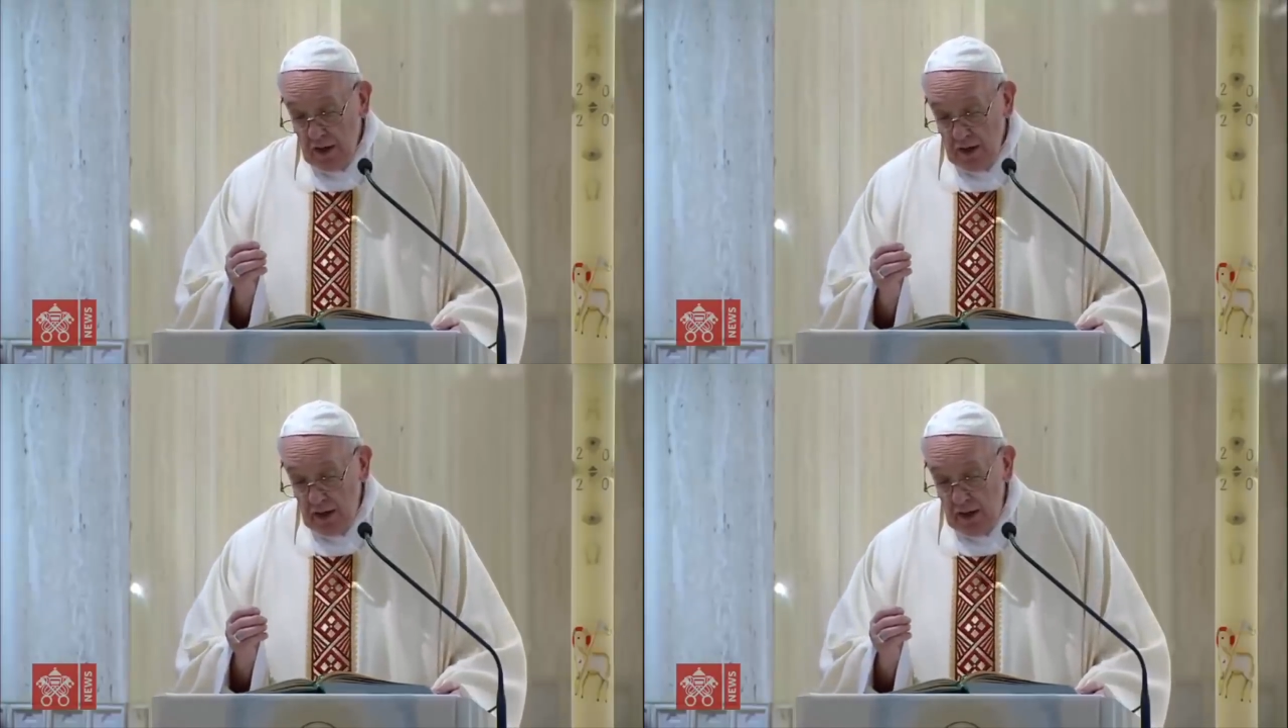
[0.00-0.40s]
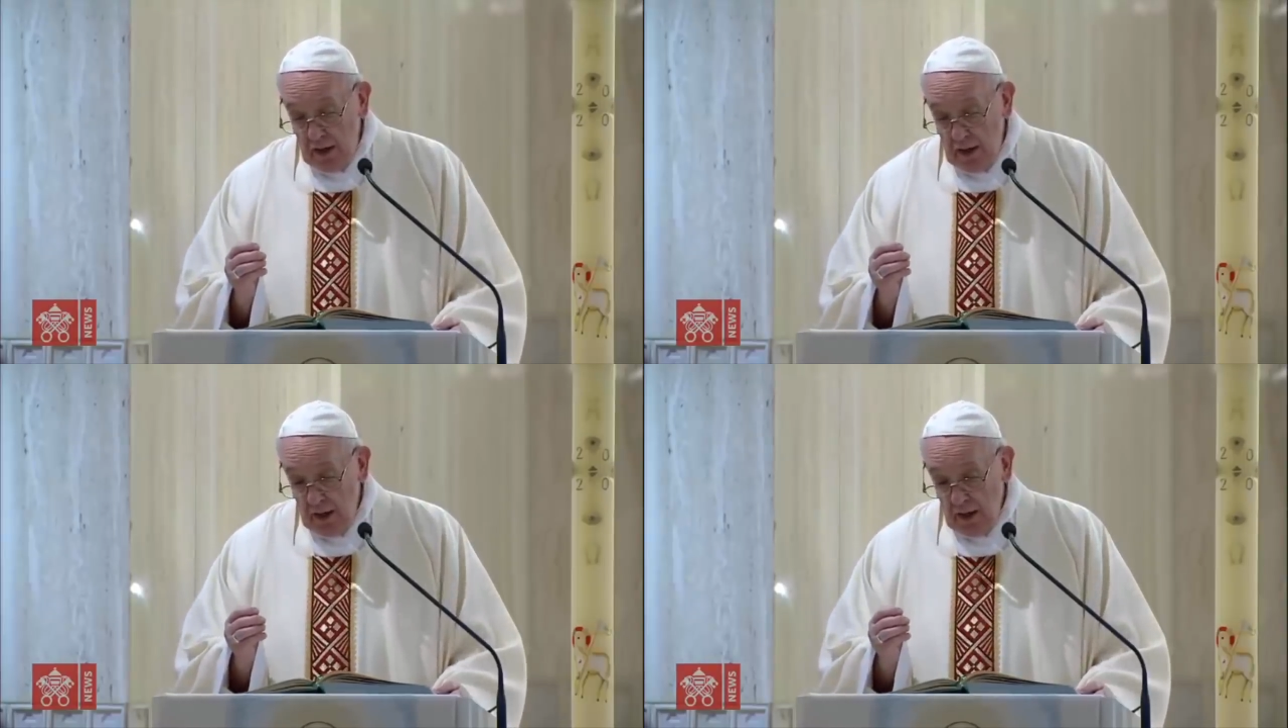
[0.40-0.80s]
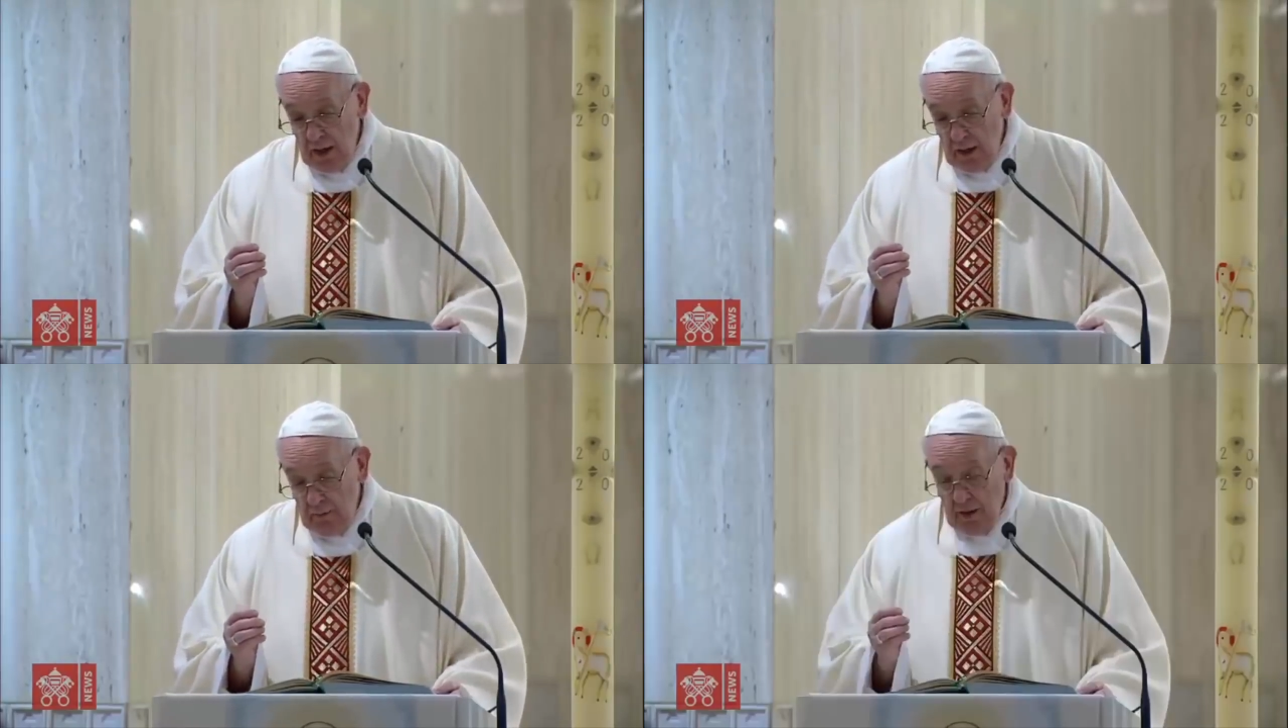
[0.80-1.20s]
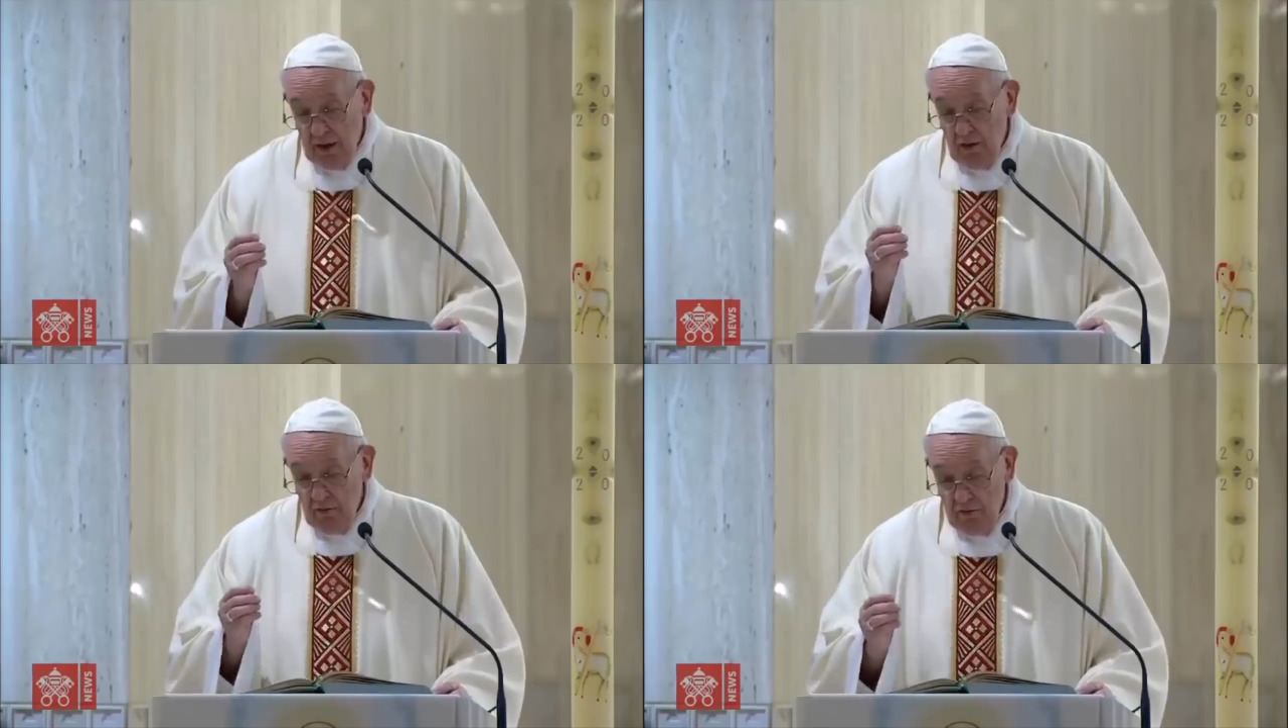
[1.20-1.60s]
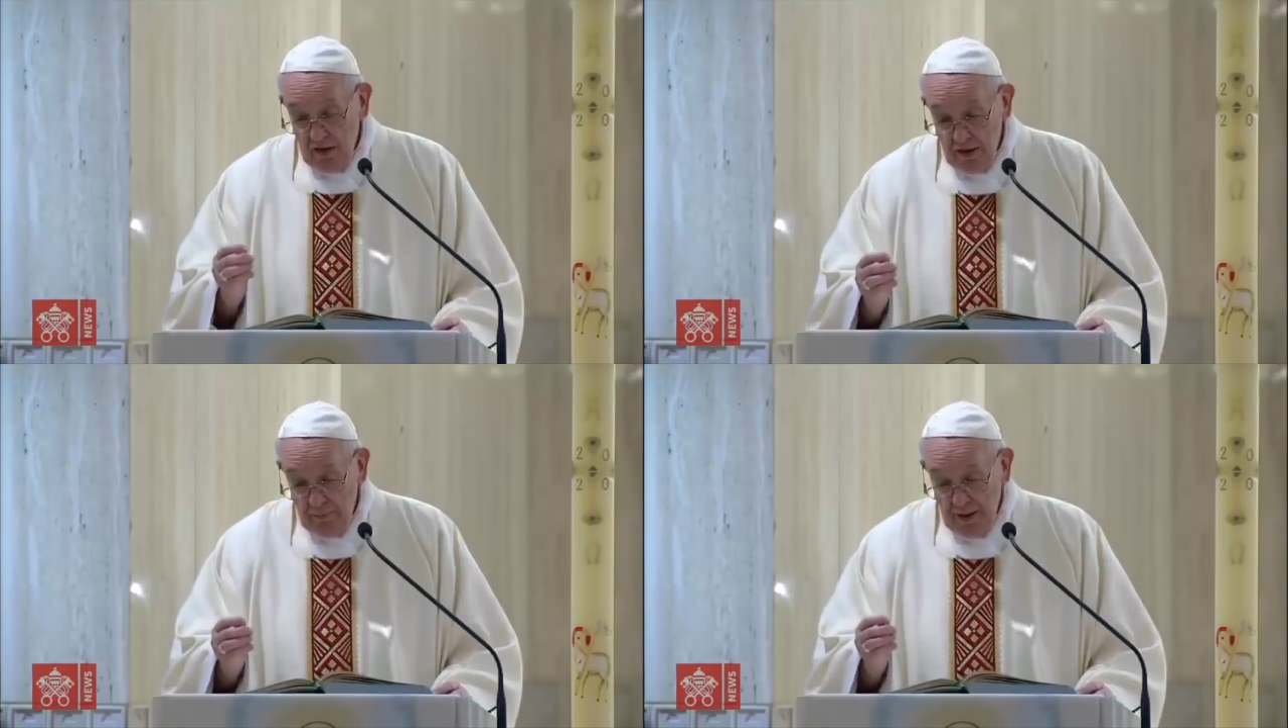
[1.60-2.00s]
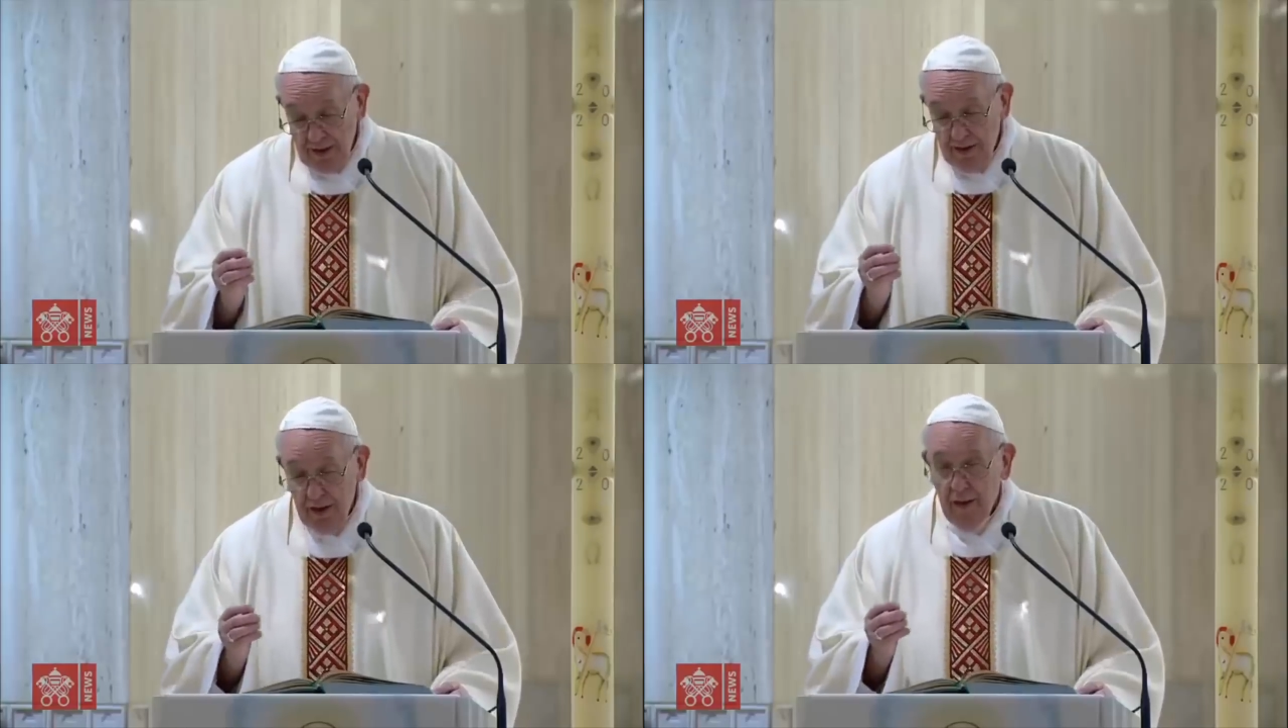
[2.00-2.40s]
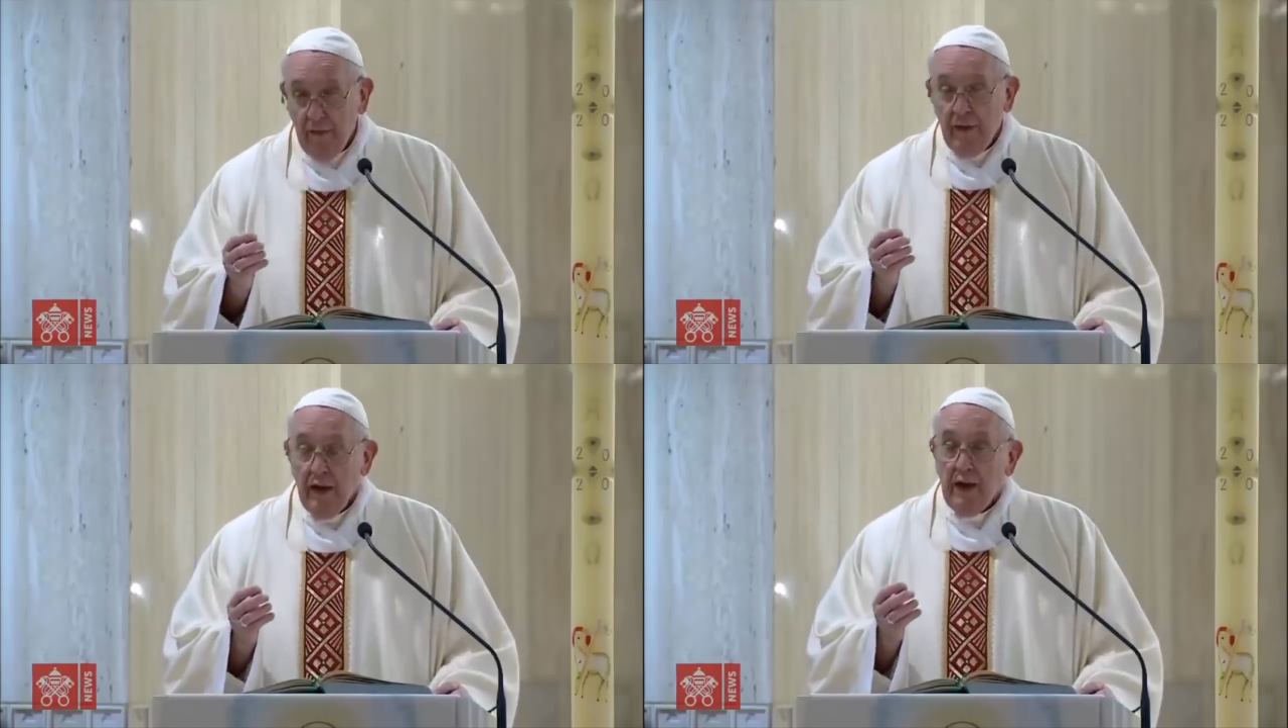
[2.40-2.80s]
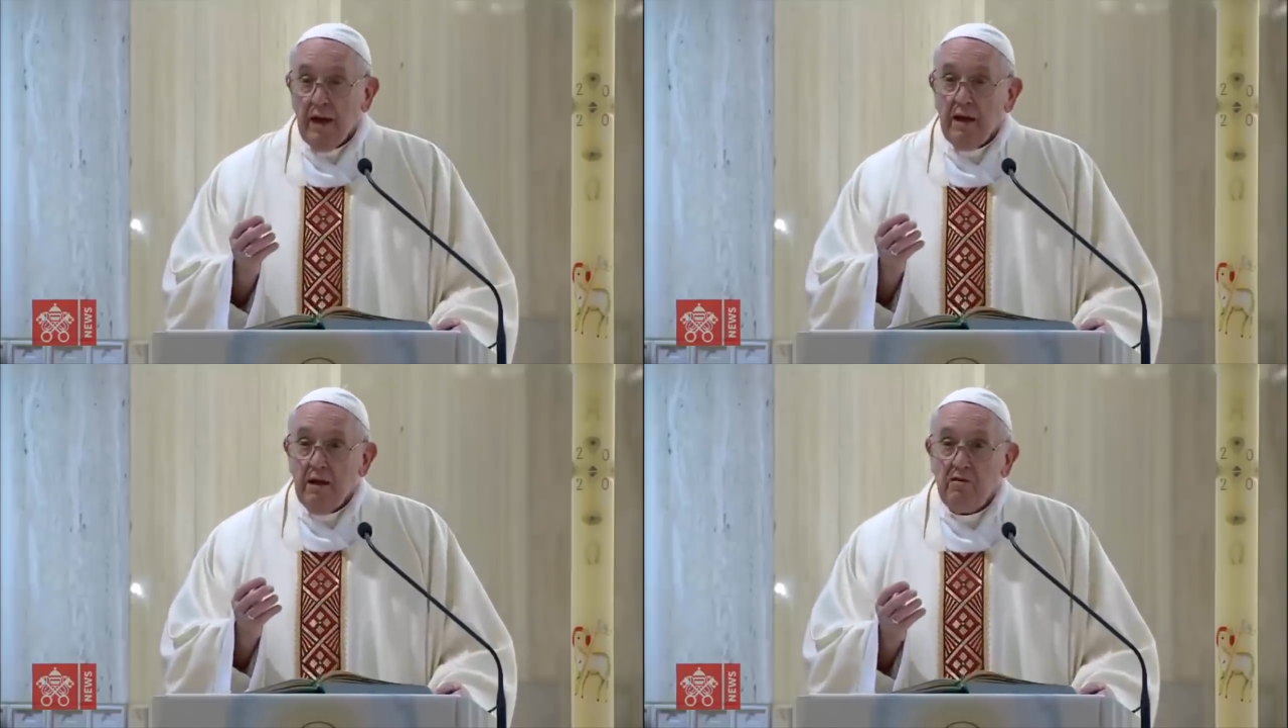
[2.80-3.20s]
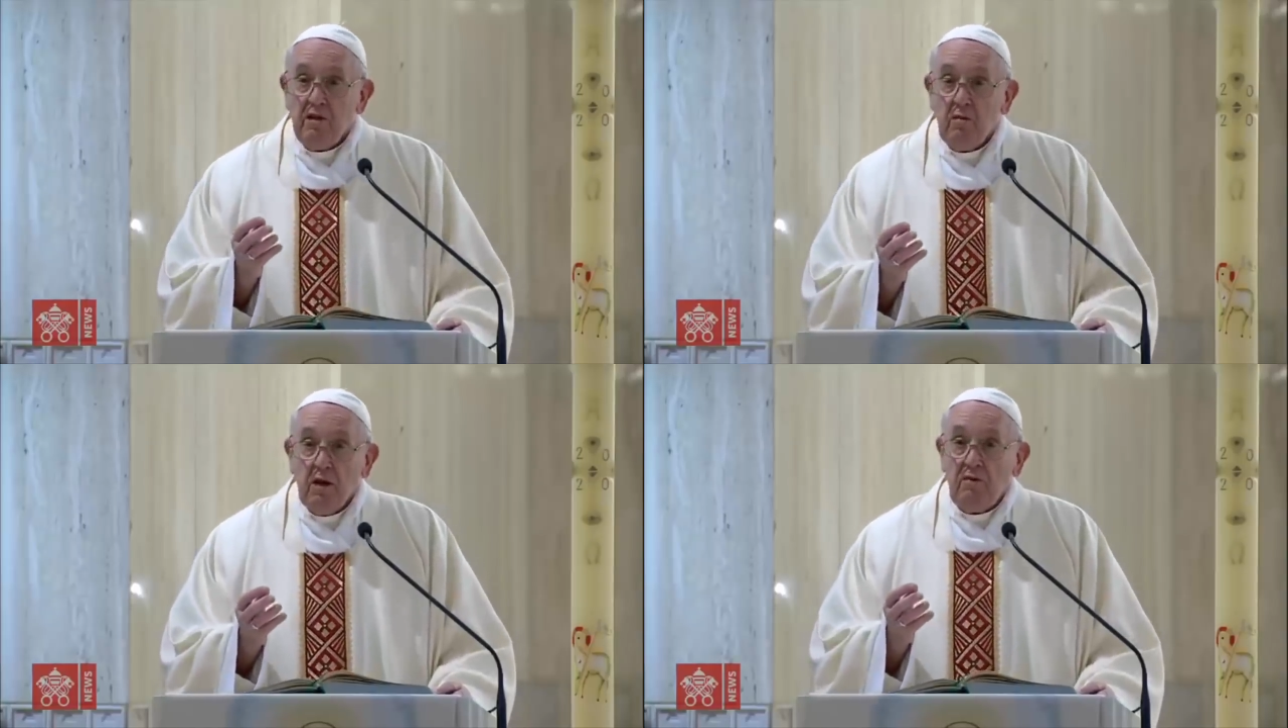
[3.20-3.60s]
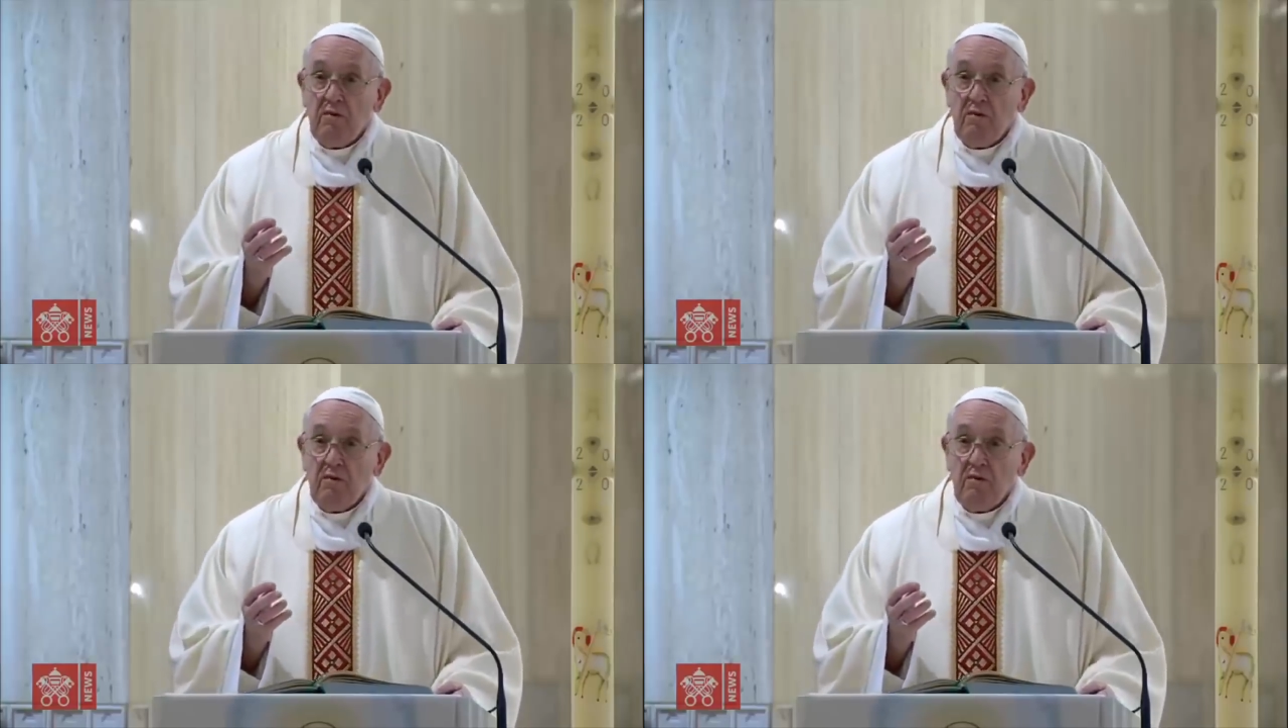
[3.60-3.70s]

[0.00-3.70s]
Có nhiều vị mục tử đã làm cho lối sống cứng nhắc này gia tăng nơi các